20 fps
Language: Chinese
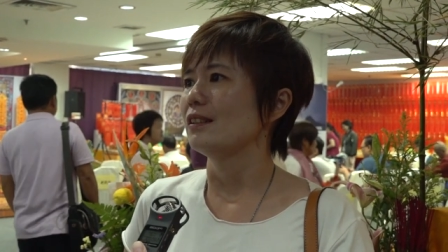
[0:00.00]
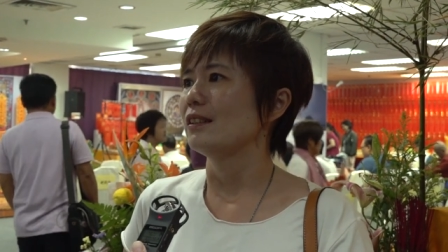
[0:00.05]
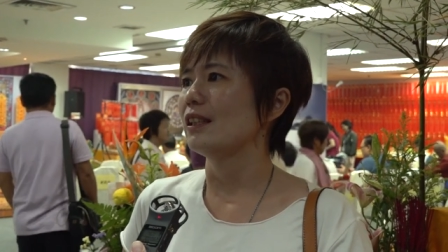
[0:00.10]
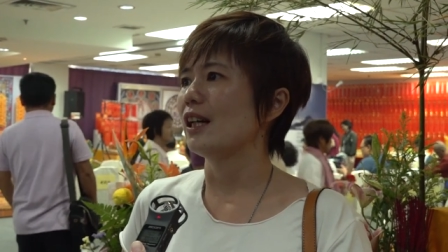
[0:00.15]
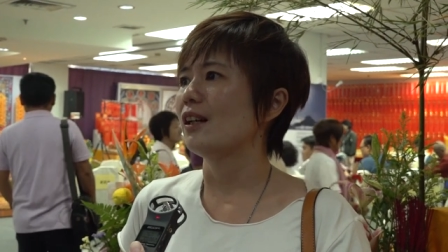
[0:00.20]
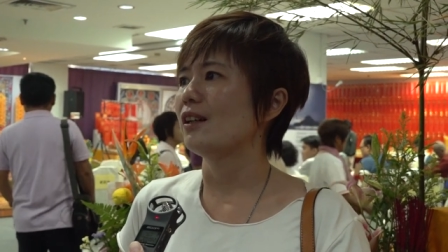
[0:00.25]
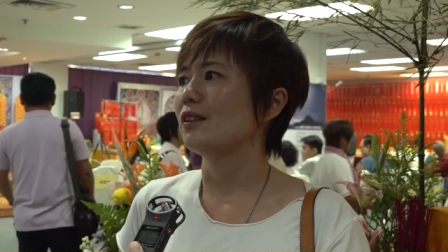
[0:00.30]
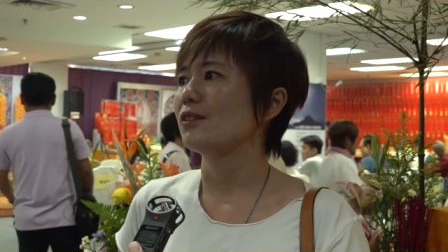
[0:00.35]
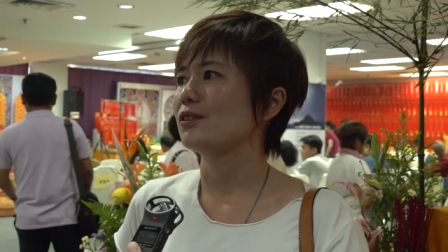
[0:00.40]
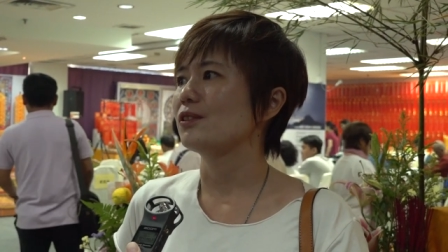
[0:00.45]

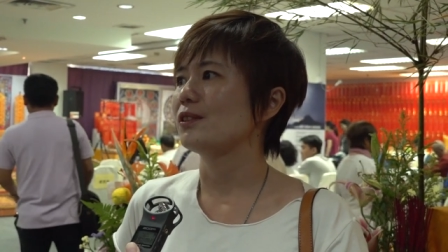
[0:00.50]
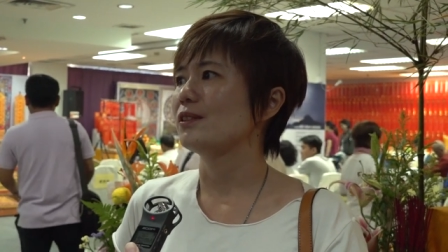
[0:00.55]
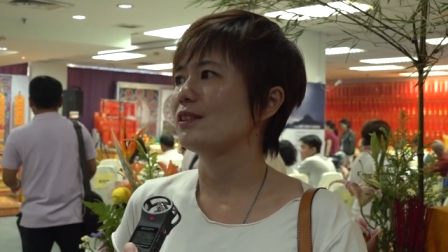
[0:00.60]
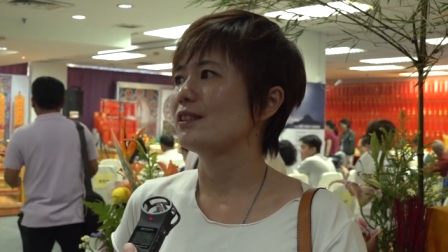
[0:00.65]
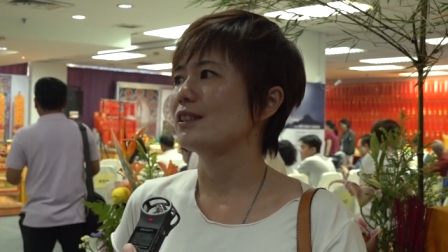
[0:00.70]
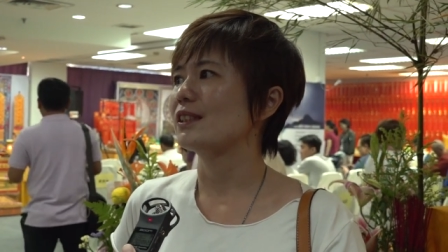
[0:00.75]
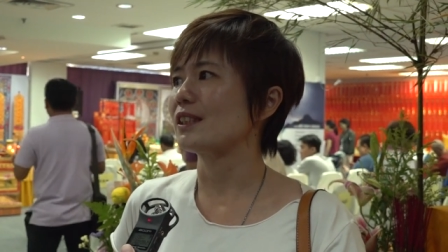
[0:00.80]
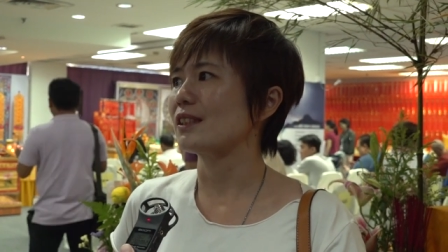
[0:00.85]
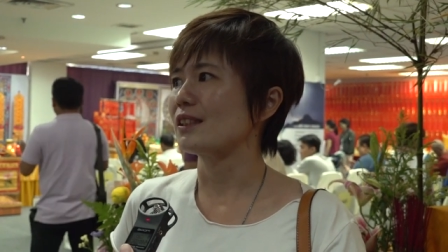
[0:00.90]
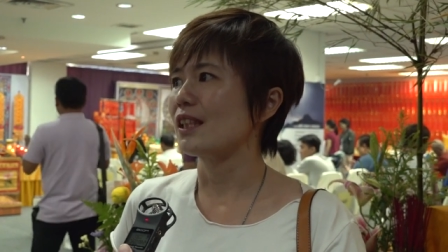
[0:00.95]
要
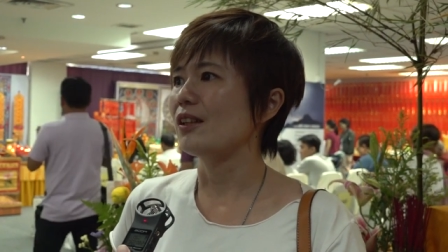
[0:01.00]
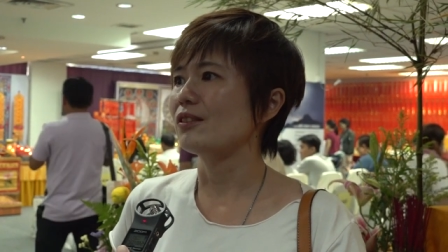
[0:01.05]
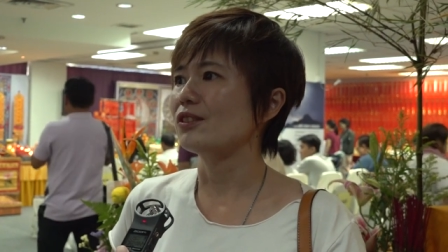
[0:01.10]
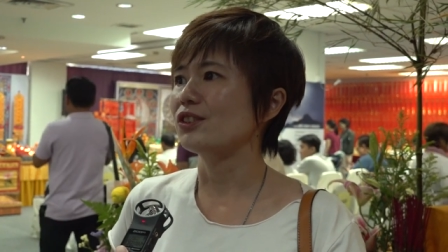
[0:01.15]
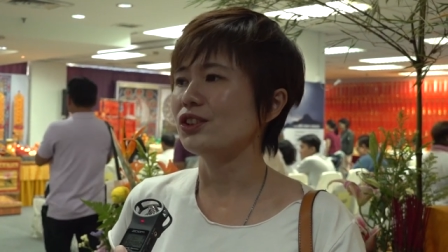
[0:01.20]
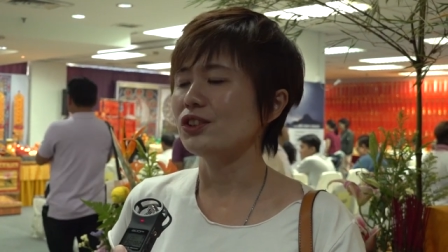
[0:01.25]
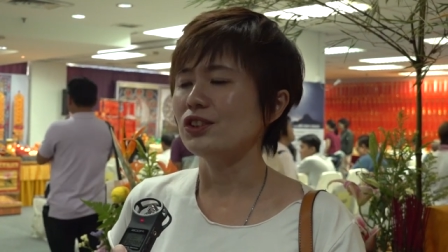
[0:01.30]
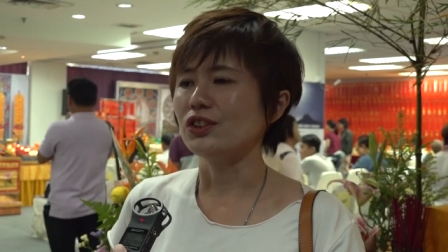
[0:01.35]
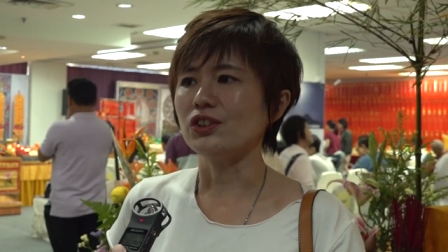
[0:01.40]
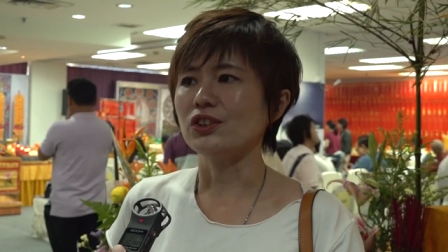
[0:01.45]
知道
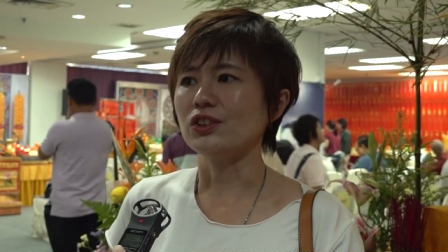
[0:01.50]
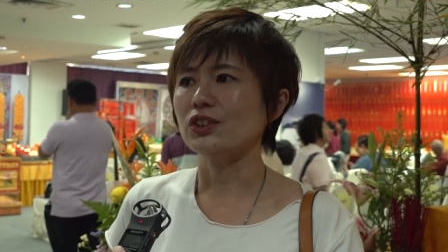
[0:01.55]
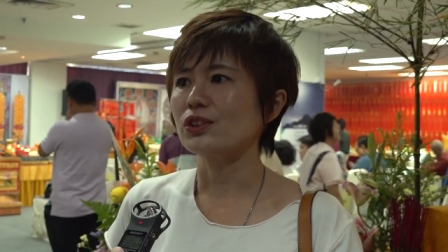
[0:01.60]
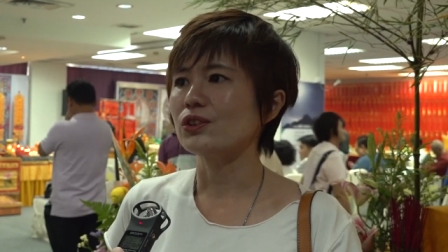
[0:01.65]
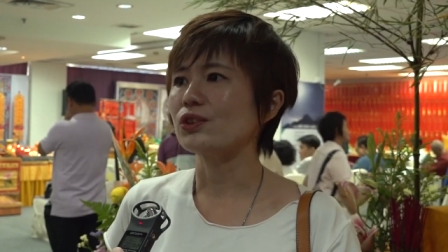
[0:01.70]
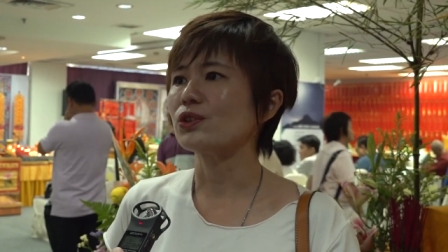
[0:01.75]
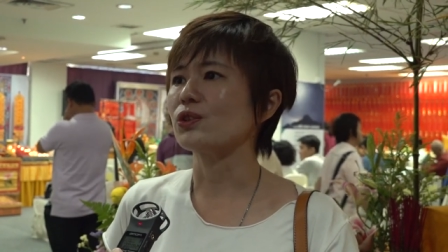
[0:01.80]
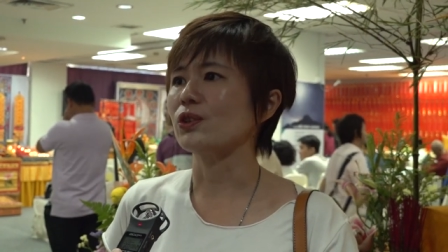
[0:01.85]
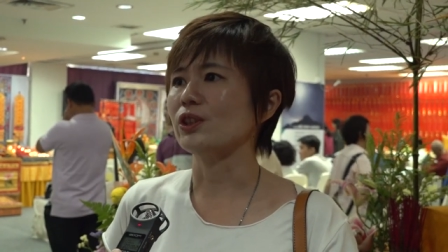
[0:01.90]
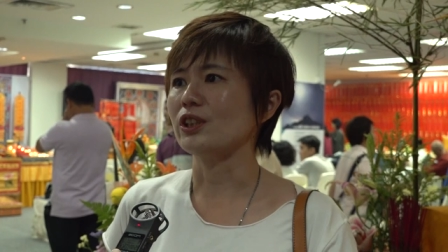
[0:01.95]
自己是
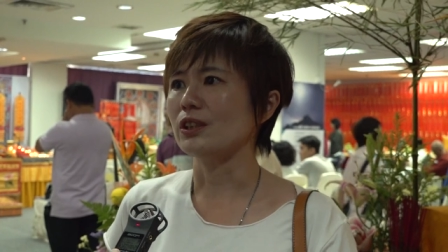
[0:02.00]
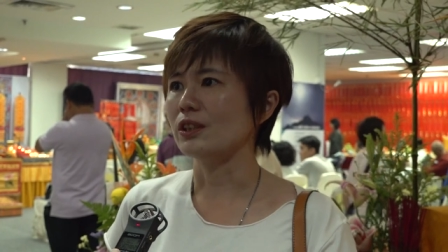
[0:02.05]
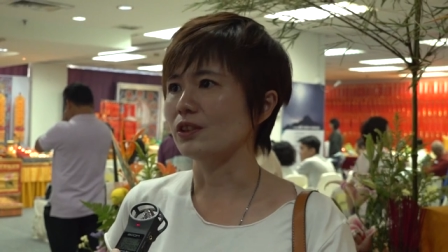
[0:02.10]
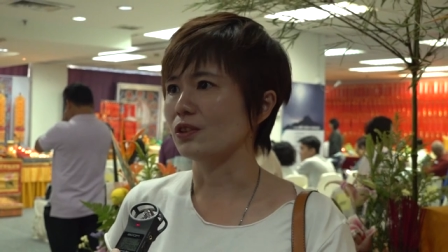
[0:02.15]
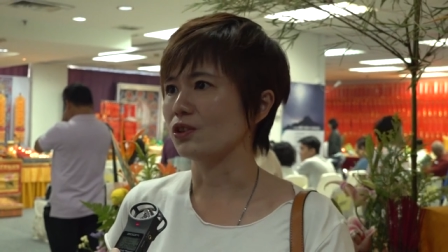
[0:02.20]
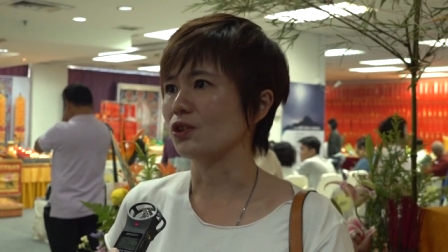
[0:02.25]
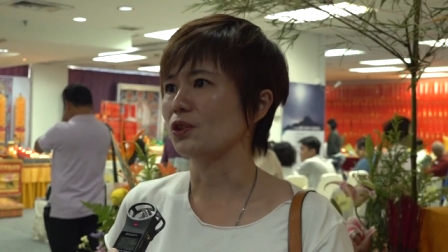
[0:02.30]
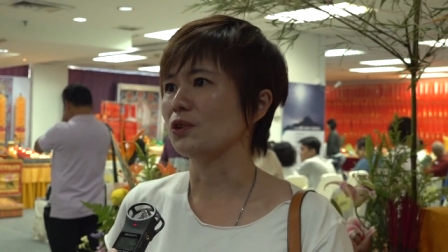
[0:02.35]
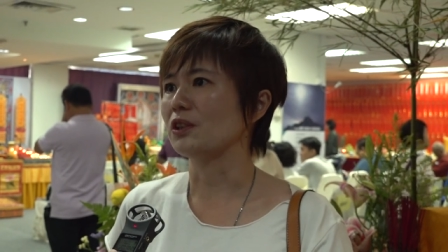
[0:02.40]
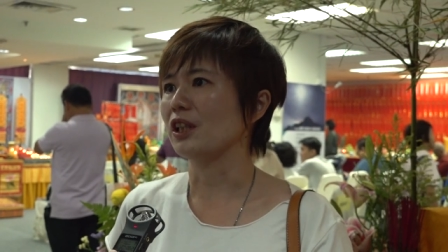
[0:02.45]
谁
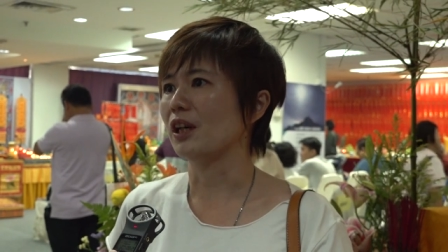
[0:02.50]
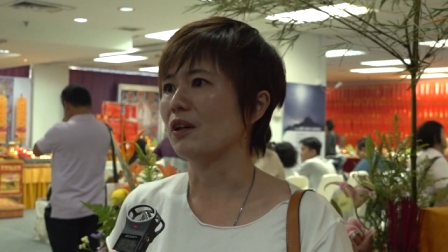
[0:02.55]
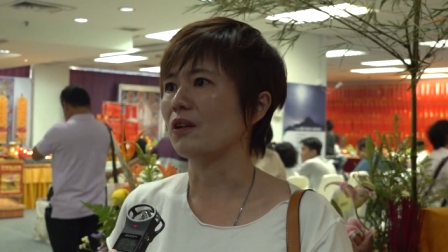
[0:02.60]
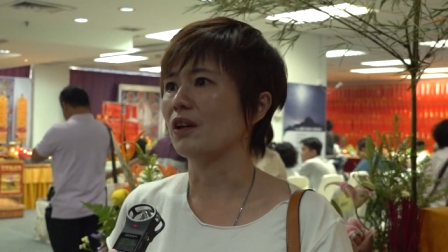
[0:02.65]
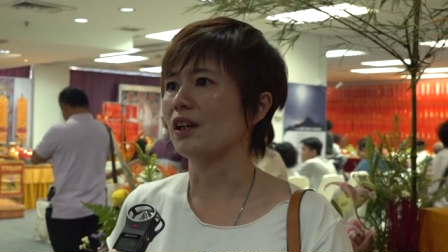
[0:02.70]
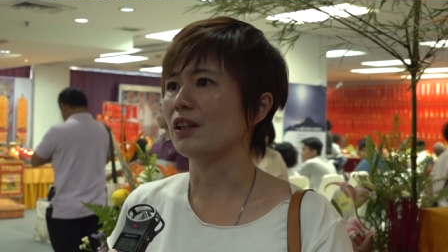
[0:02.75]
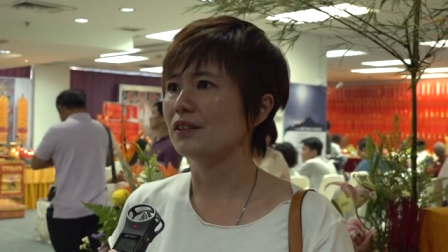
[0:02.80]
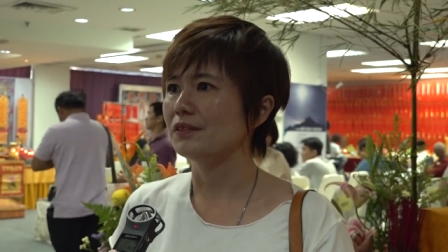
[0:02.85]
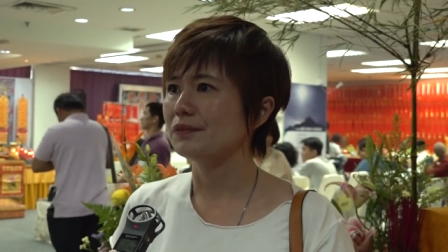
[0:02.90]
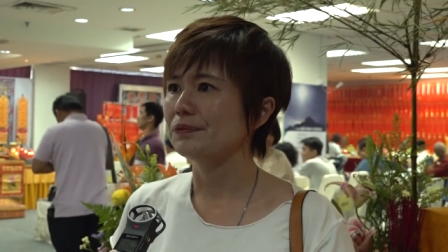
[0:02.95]
很重要
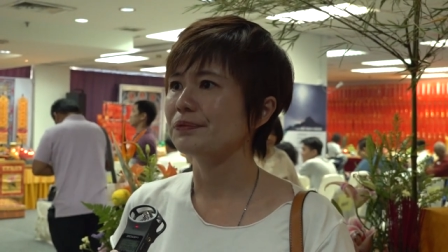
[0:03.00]
了。